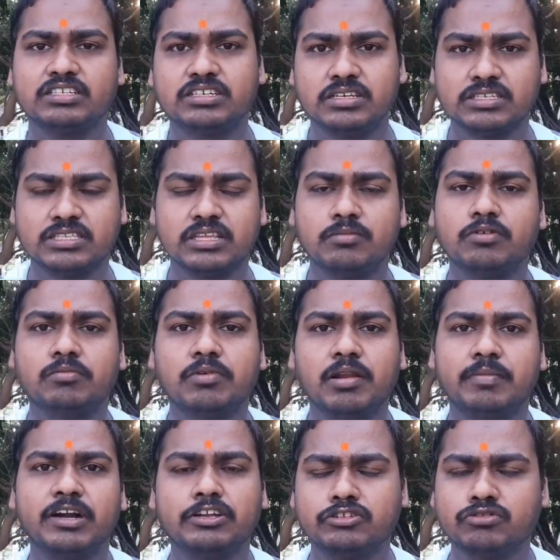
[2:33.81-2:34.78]
చేస్తామో
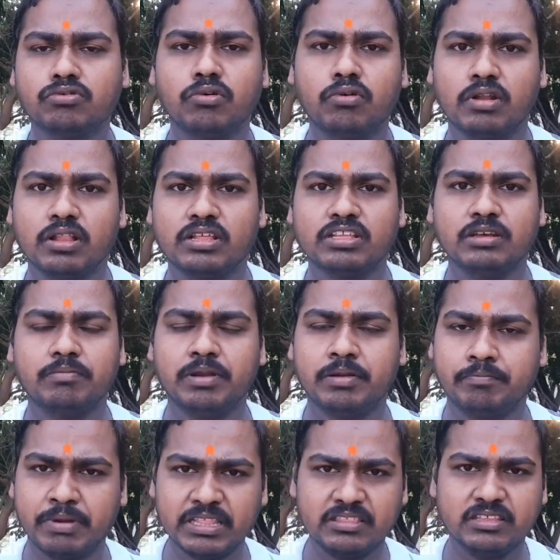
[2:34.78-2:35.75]
మీరు పట్టించుకోకూడదని
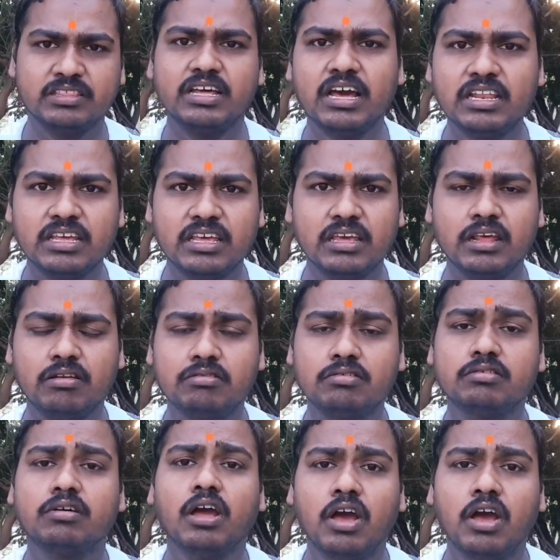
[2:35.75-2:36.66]
చెప్పిన ప్రతి దానికి వీళ్ళు